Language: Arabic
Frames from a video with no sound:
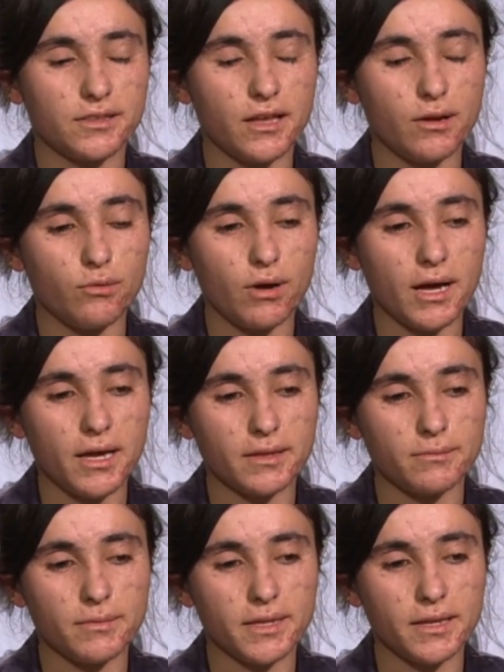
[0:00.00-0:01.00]
وینه و
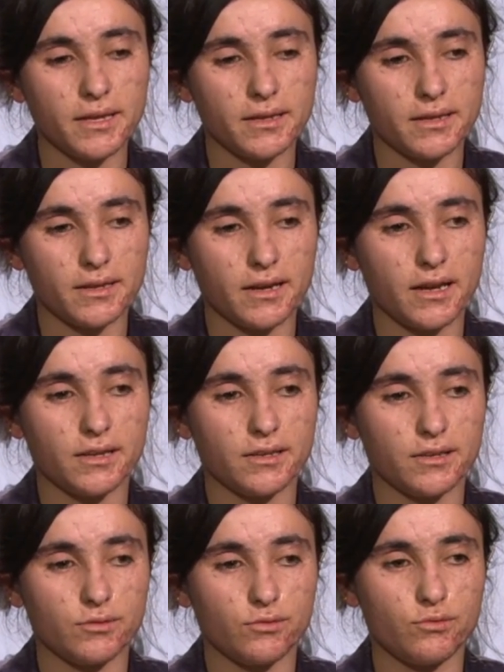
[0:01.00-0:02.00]
میزەبنی و
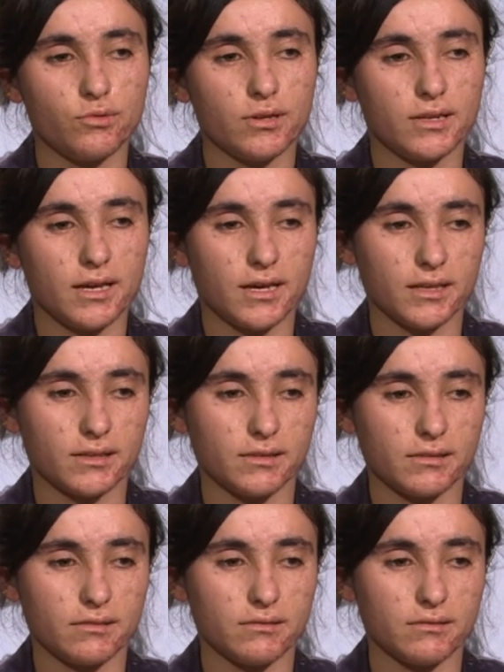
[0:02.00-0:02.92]
مستعملی و متو کسو خود